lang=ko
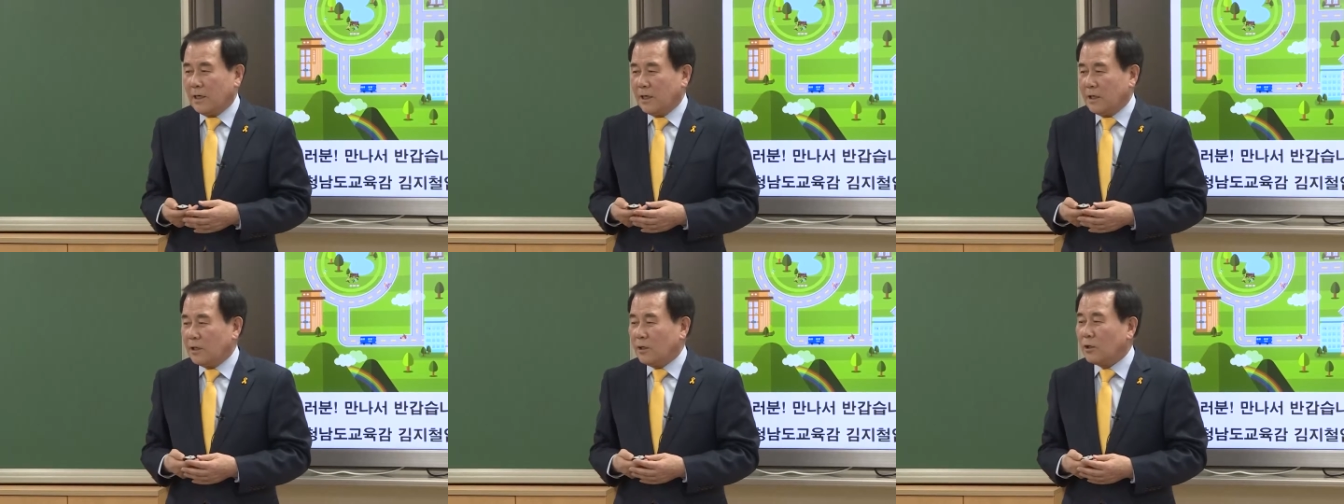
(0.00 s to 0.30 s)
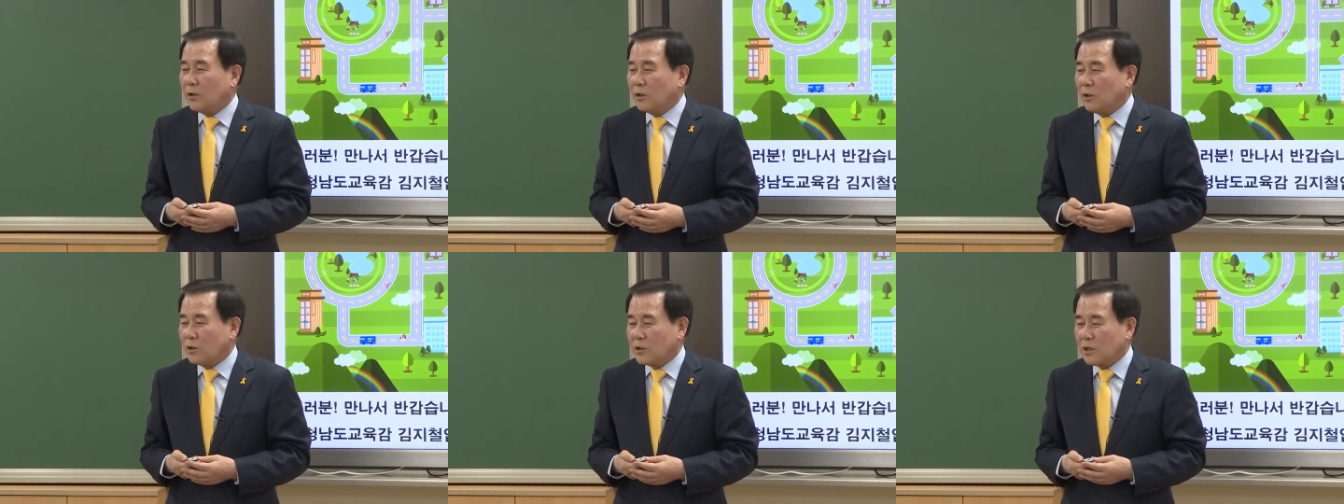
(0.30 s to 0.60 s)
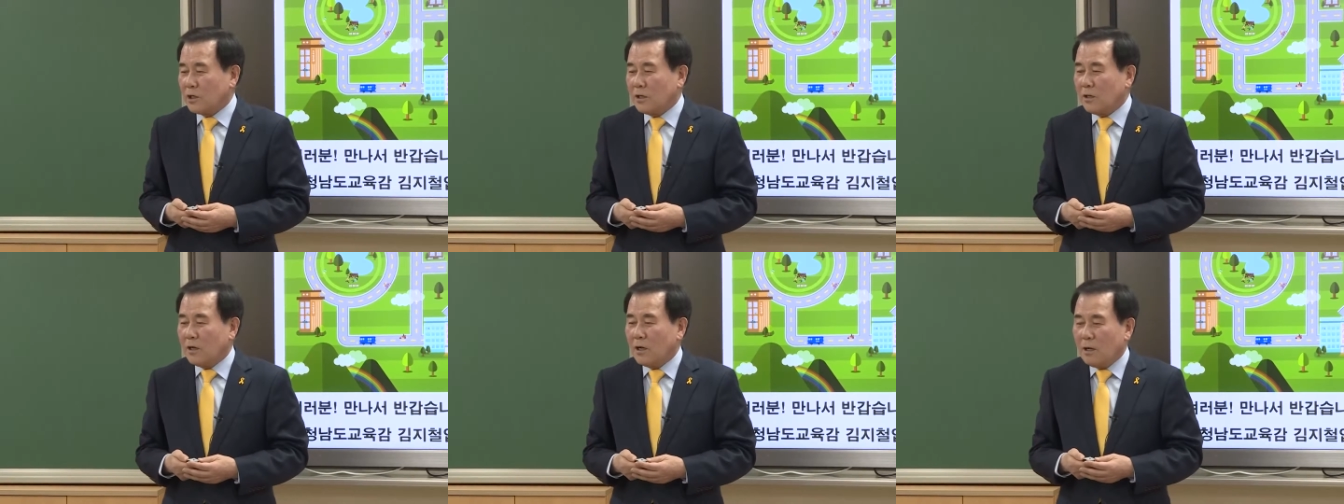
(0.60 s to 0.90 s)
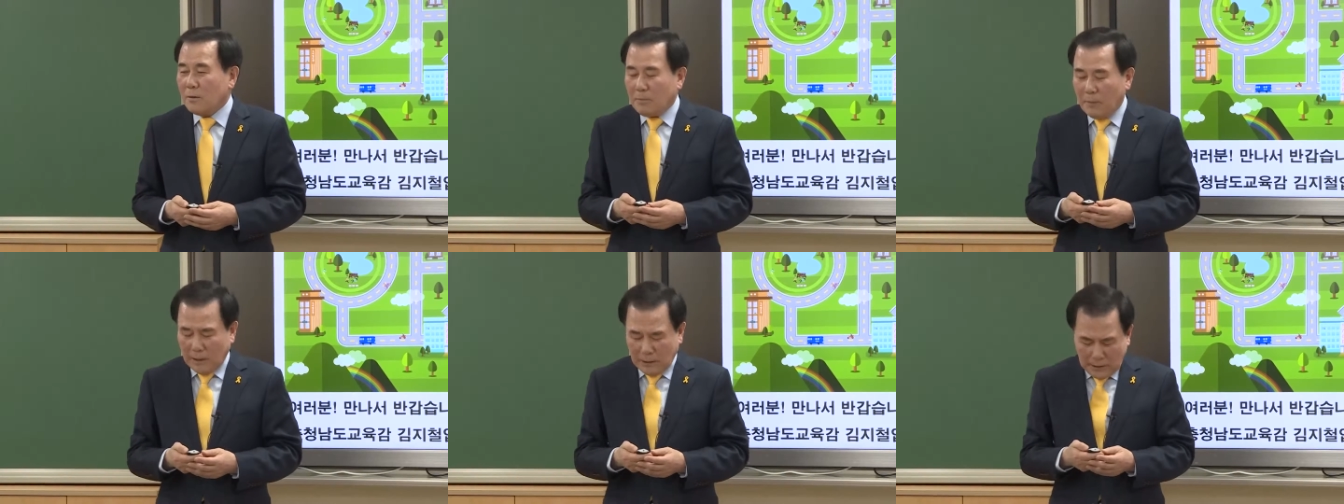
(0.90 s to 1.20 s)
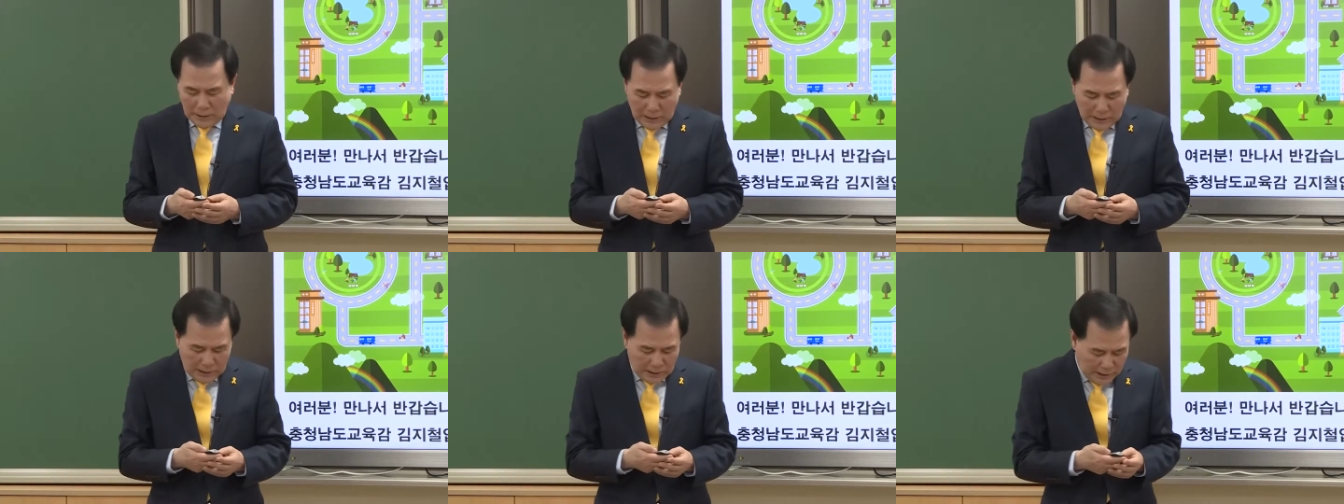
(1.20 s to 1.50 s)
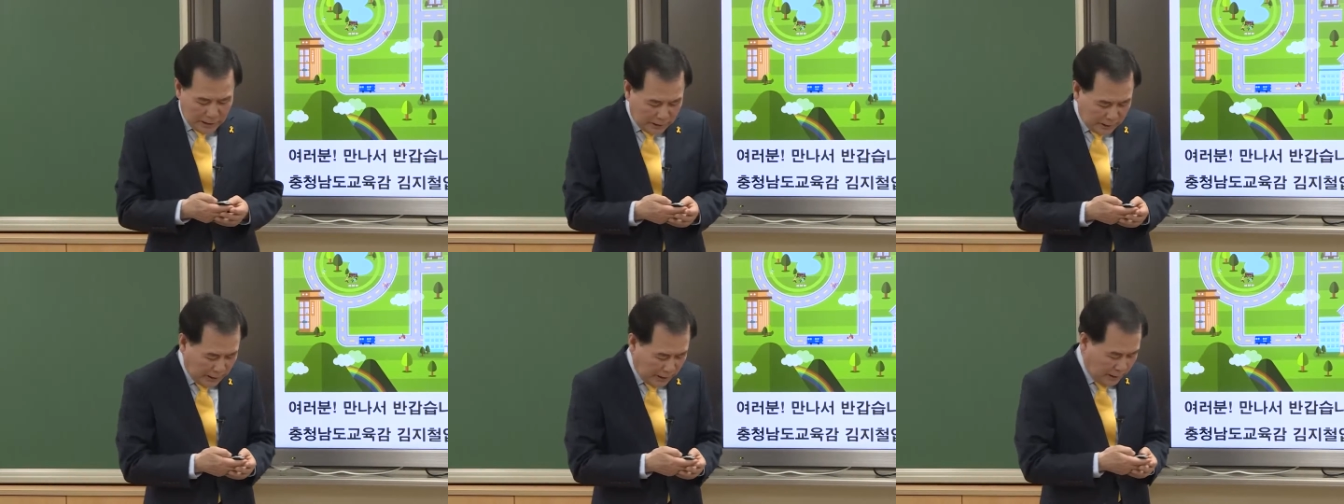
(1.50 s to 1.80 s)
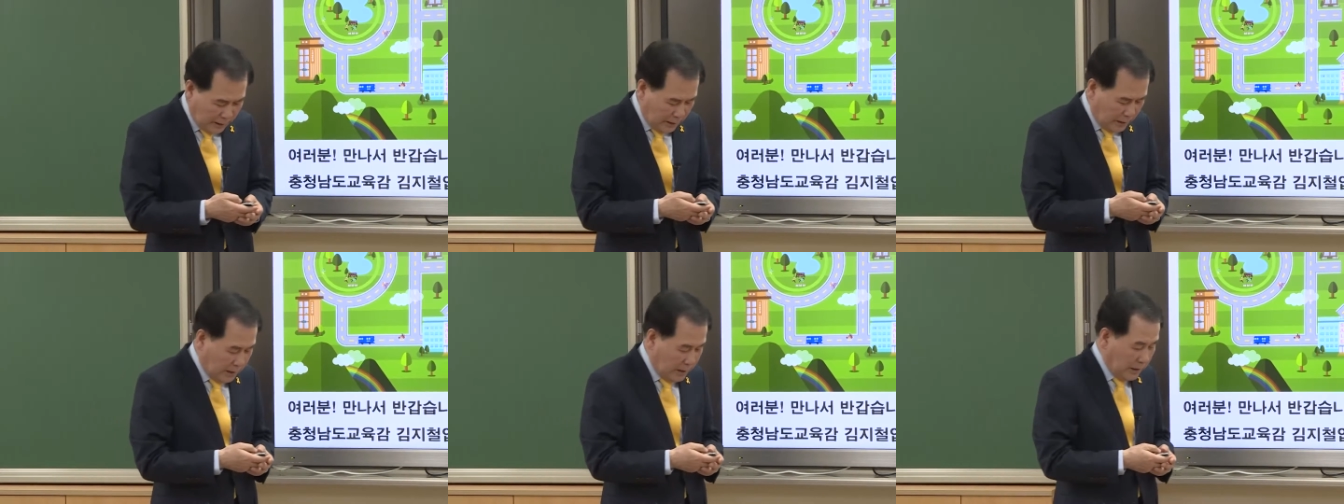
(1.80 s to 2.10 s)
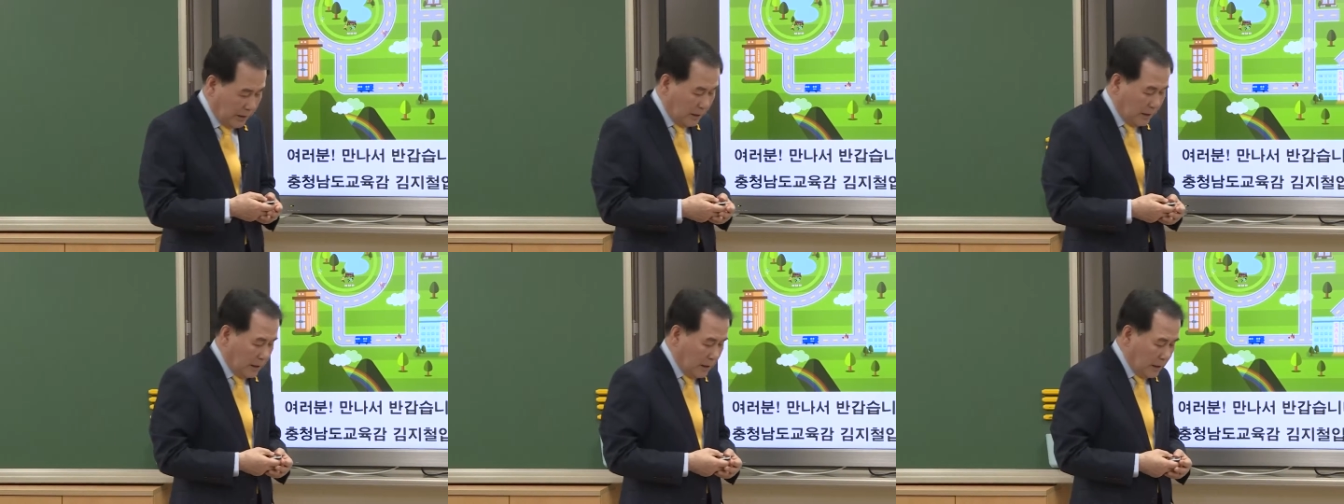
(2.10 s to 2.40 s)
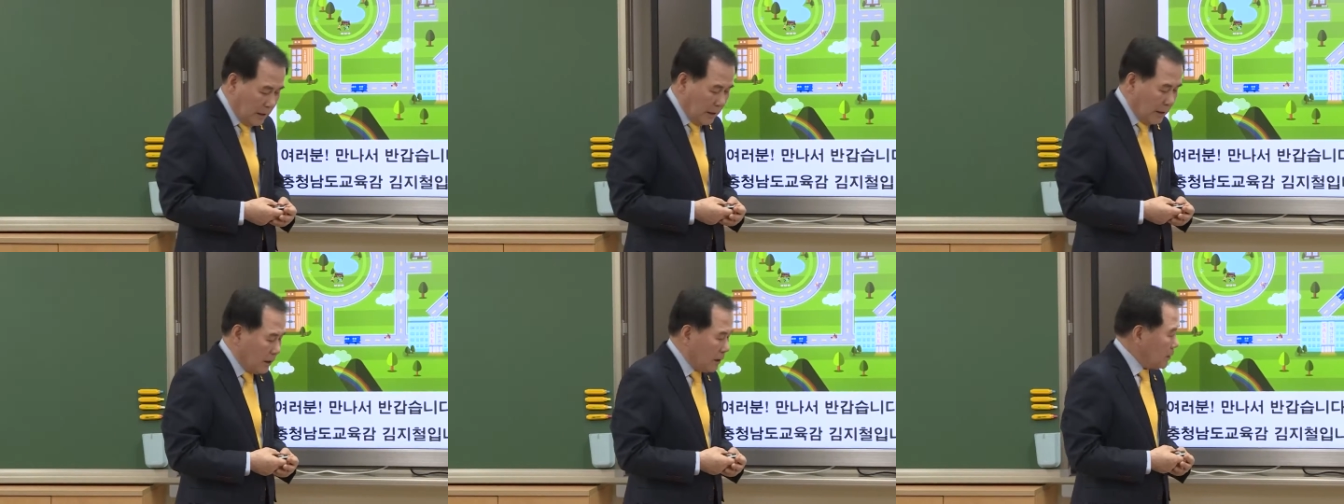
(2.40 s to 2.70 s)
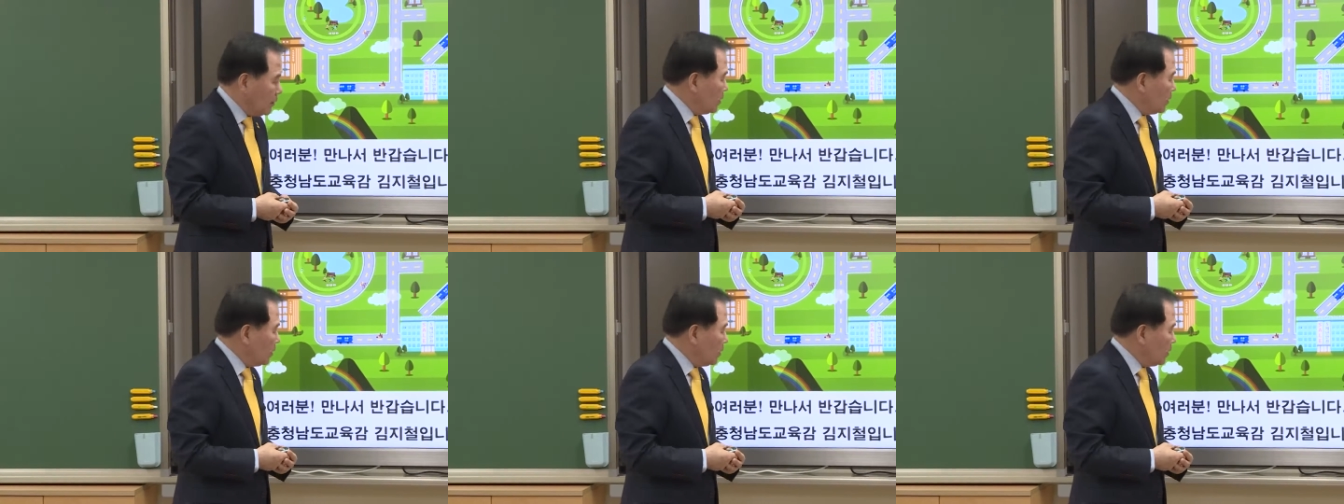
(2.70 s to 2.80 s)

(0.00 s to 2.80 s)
이런 것을 판단하게 된 어, 그